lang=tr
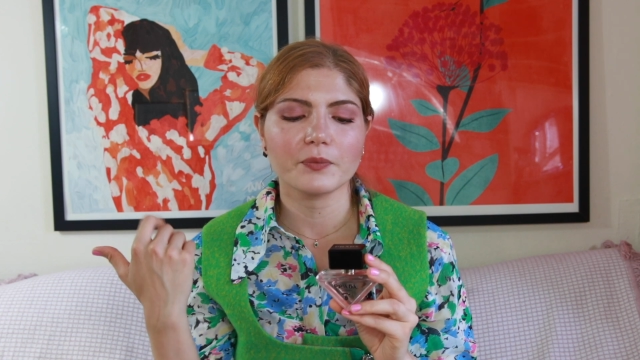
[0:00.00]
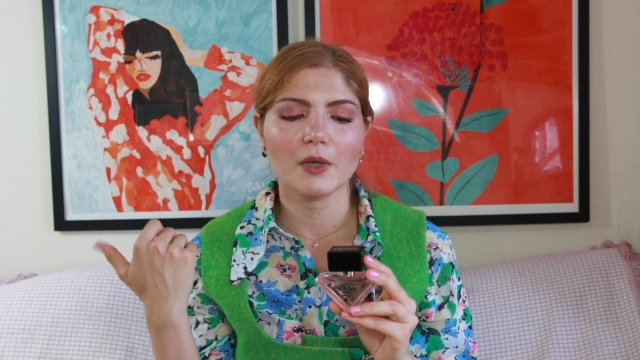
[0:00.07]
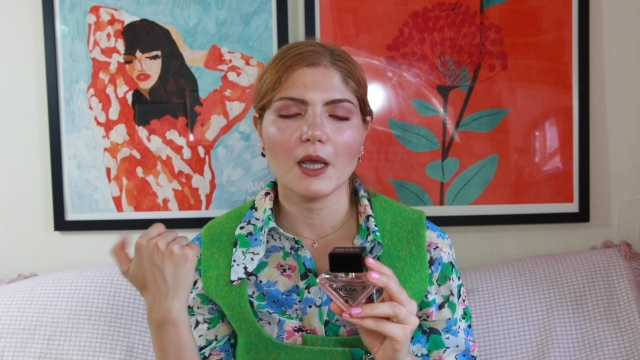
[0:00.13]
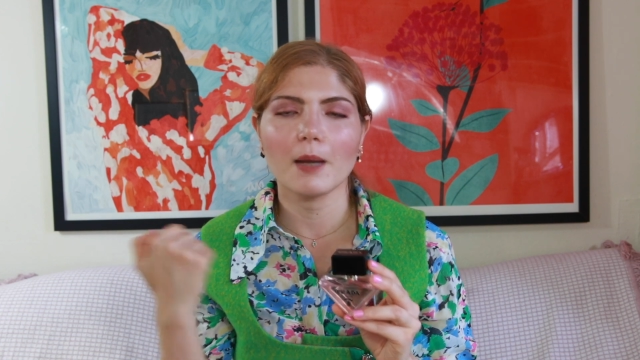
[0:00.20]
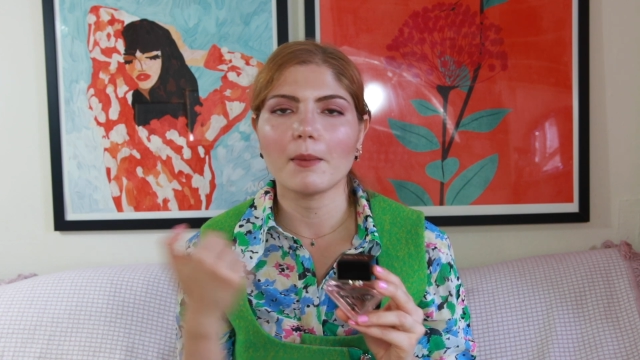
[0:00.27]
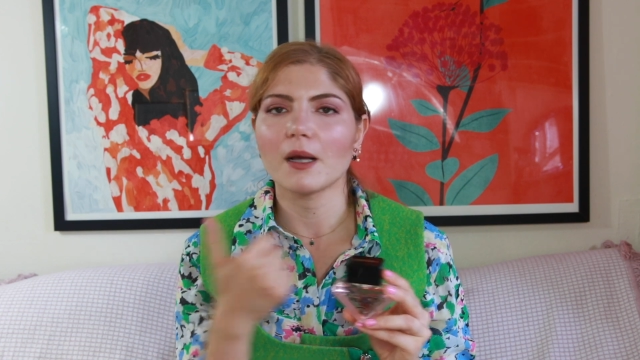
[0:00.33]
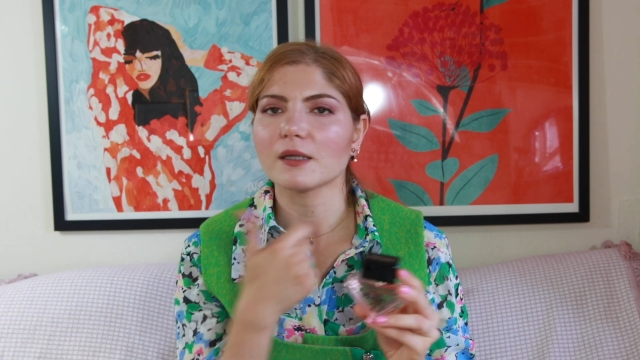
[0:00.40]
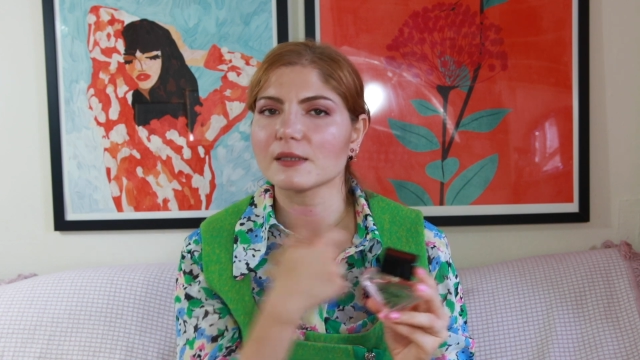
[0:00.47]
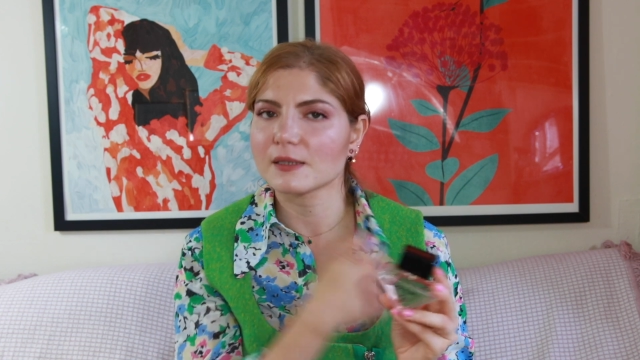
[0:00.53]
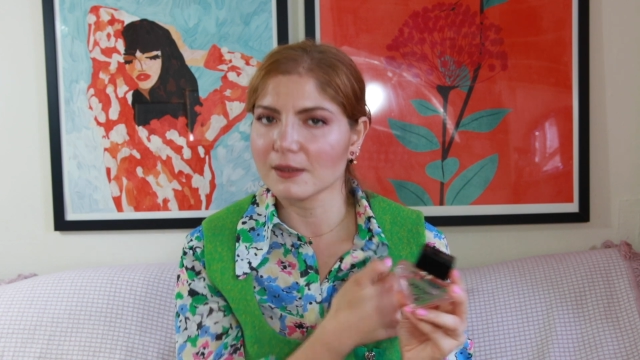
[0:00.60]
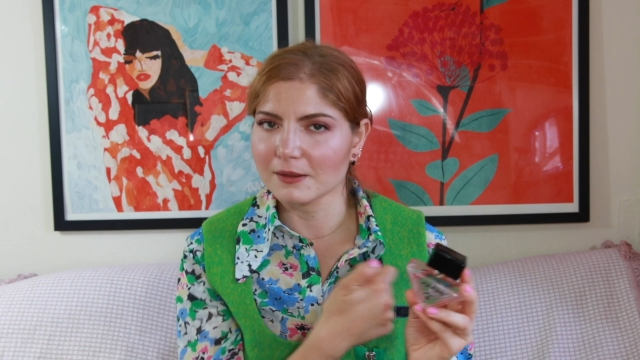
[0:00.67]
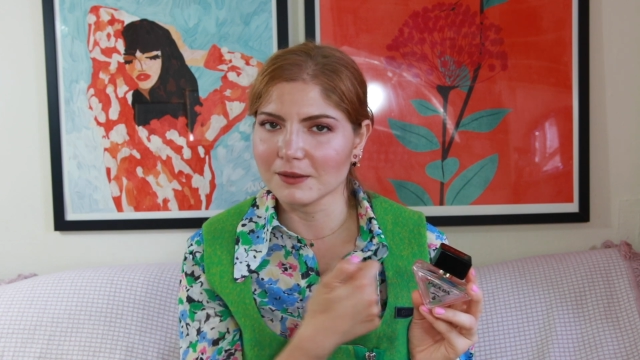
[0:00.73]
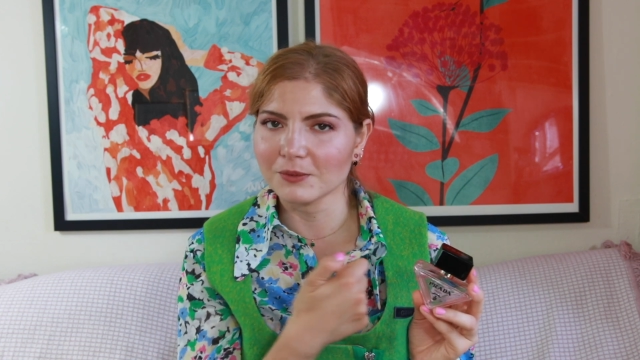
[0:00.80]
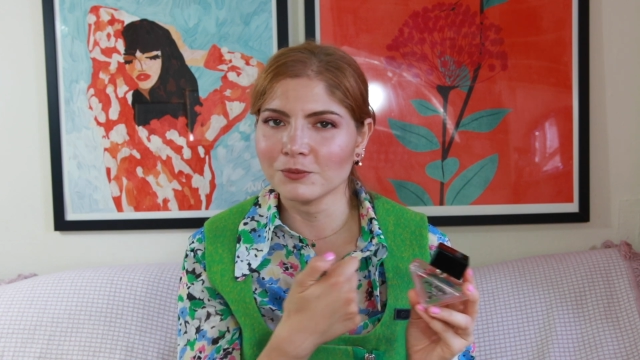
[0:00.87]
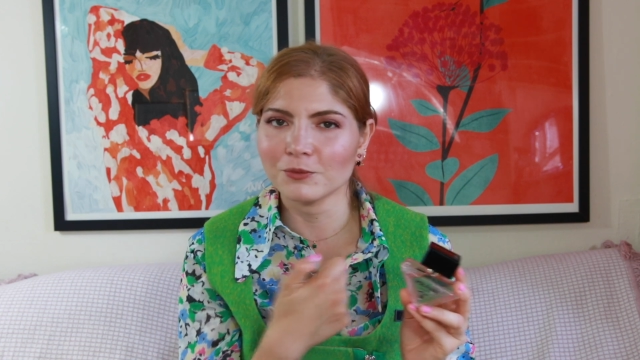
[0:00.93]
Hemen
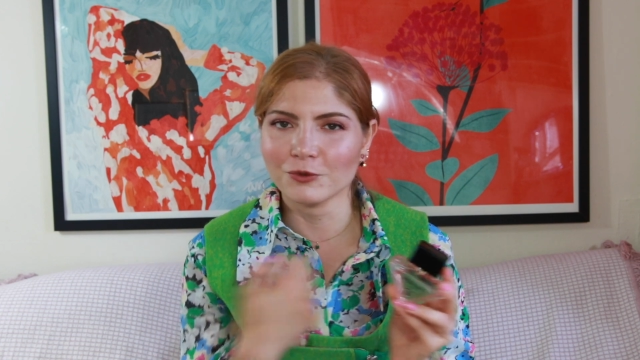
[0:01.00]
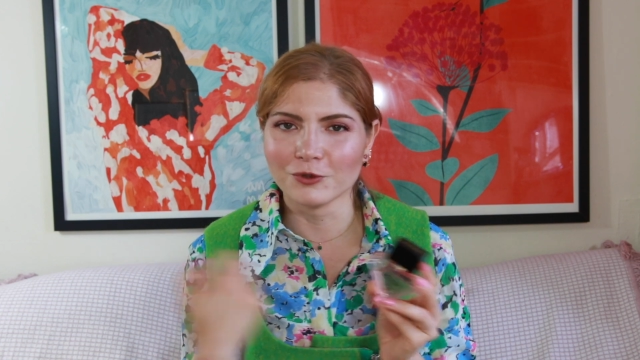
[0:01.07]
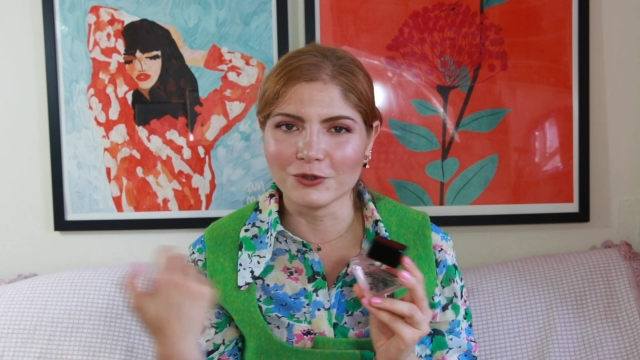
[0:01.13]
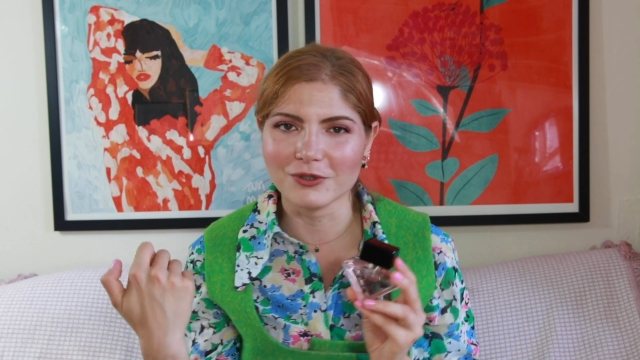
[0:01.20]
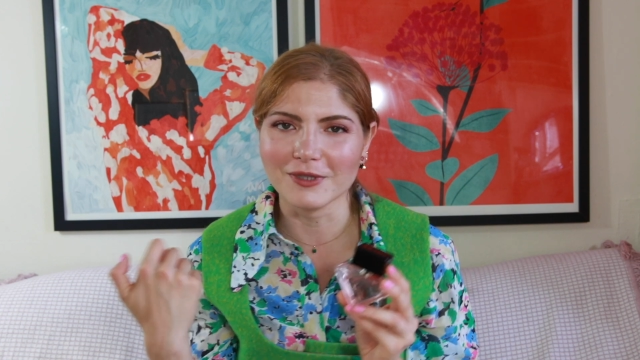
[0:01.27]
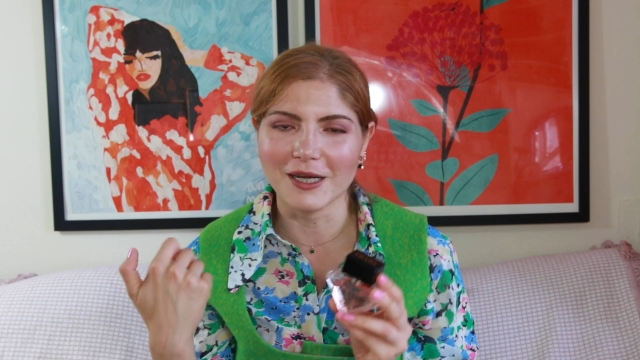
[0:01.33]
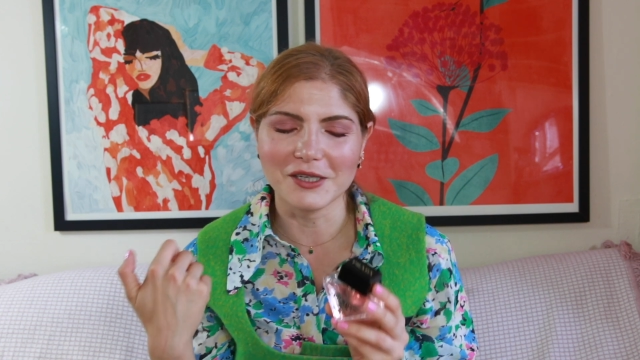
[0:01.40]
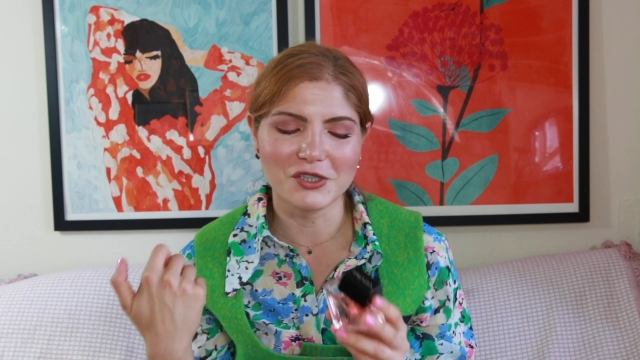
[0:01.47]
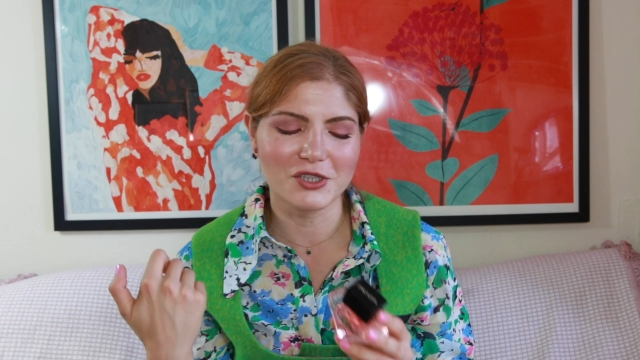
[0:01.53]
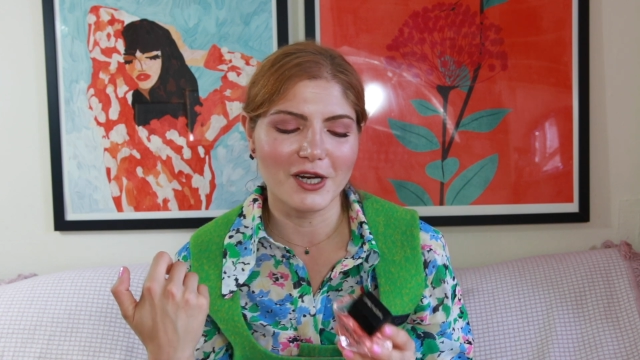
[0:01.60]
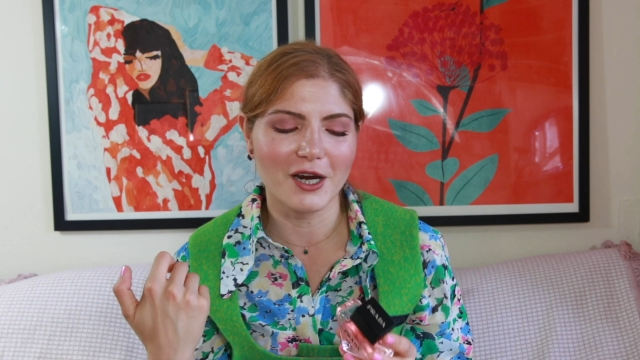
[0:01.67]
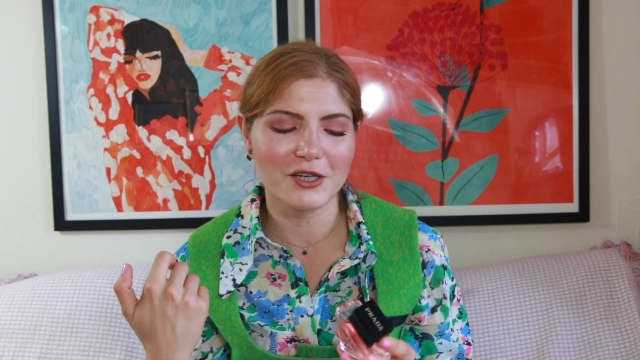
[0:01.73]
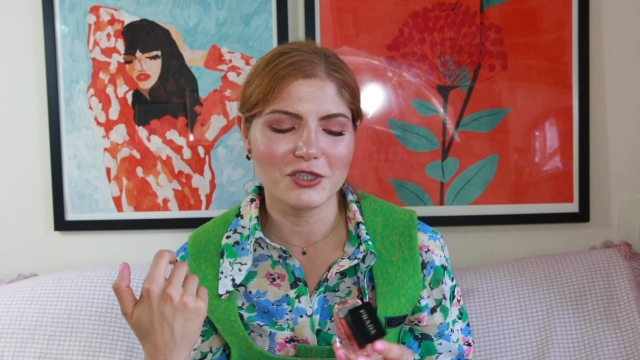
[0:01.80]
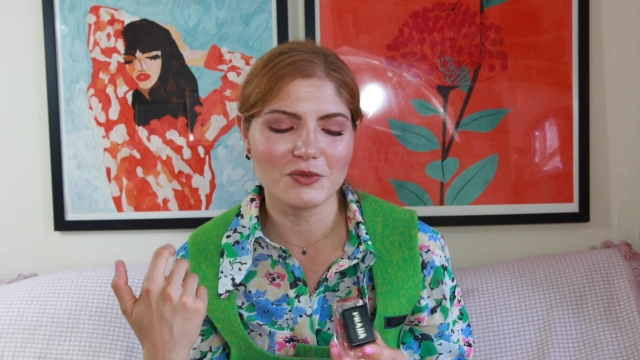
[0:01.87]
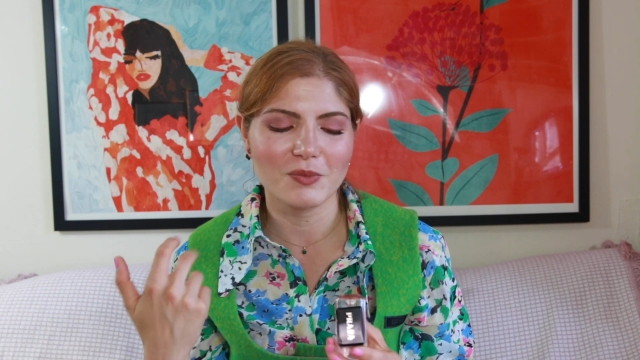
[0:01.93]
sıktım buzdan
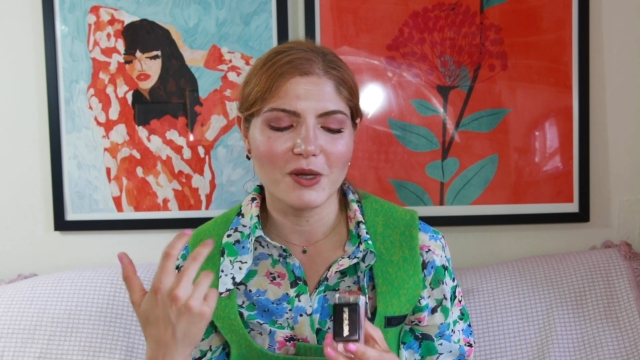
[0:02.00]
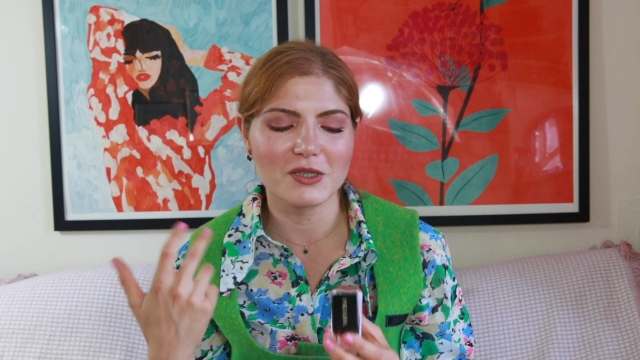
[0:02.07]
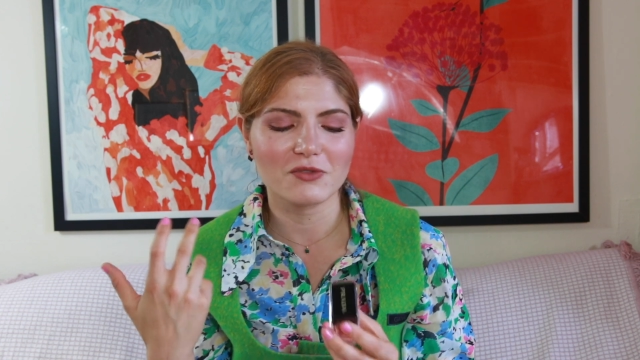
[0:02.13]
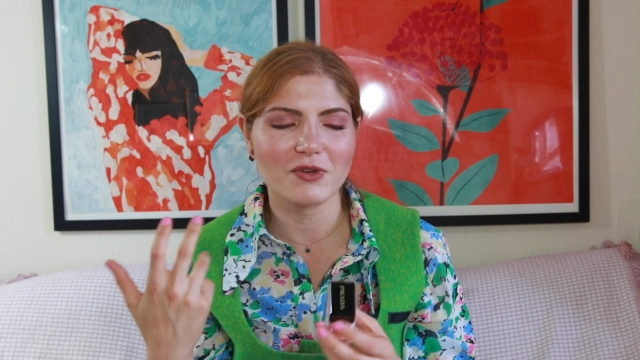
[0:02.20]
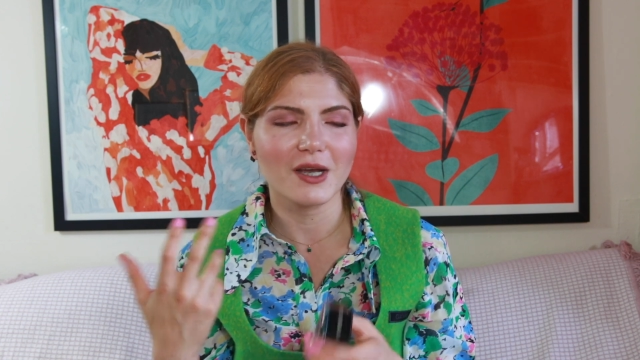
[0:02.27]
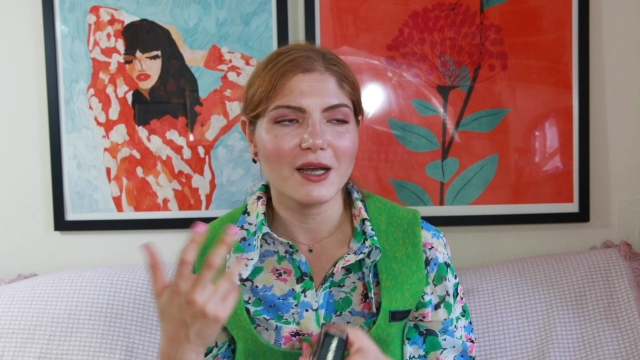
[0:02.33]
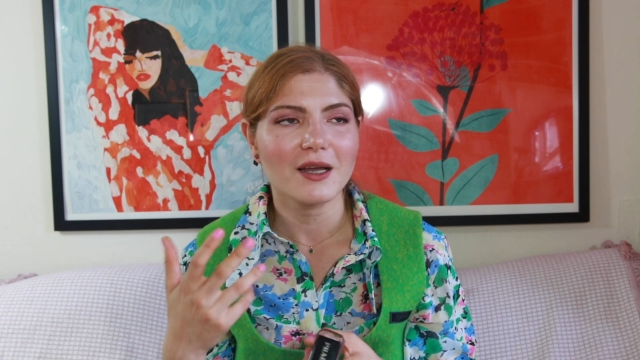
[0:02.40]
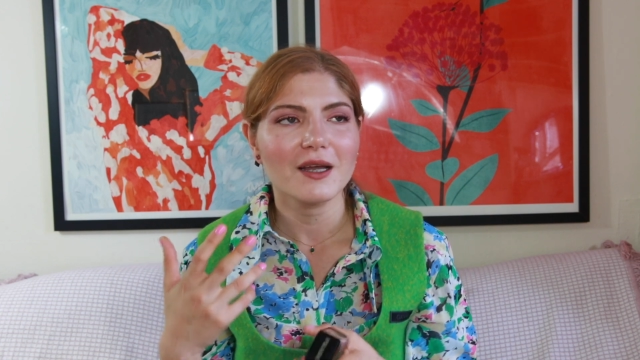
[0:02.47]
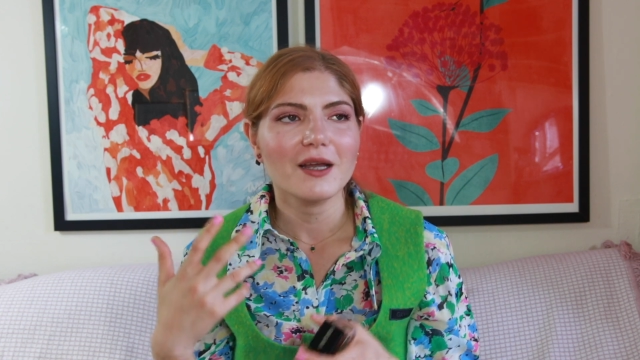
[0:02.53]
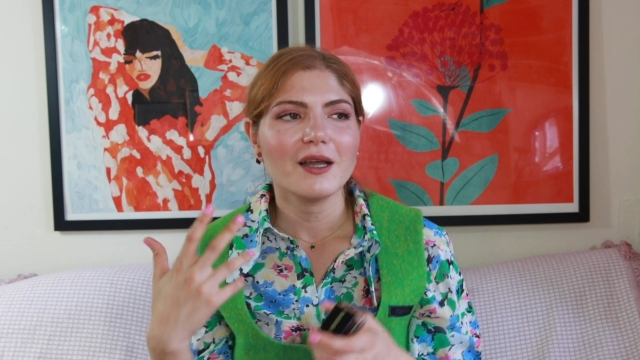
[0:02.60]
çıkar çıkmaz ve